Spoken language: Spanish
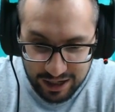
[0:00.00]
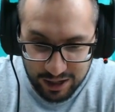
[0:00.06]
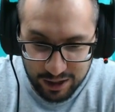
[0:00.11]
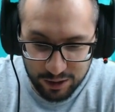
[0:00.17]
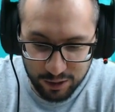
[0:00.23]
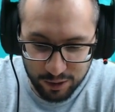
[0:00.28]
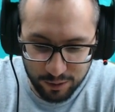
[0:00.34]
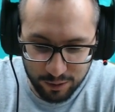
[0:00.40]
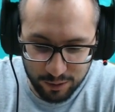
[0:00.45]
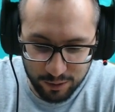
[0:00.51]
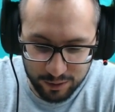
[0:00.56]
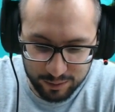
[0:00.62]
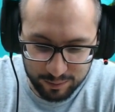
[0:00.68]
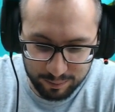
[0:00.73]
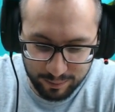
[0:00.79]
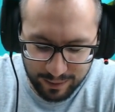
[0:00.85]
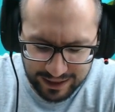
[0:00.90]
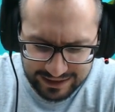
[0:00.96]
lo
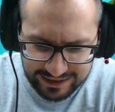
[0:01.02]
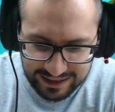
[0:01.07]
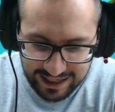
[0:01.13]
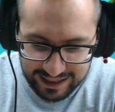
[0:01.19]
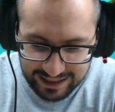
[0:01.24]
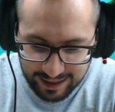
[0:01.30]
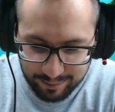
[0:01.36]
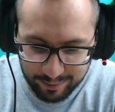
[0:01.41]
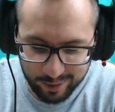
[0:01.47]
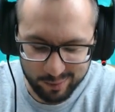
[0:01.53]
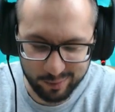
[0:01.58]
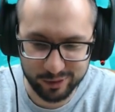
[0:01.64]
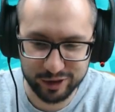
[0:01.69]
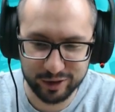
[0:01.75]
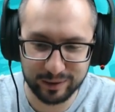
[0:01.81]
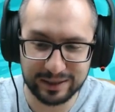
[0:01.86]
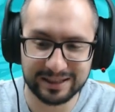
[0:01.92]
más rápido posible.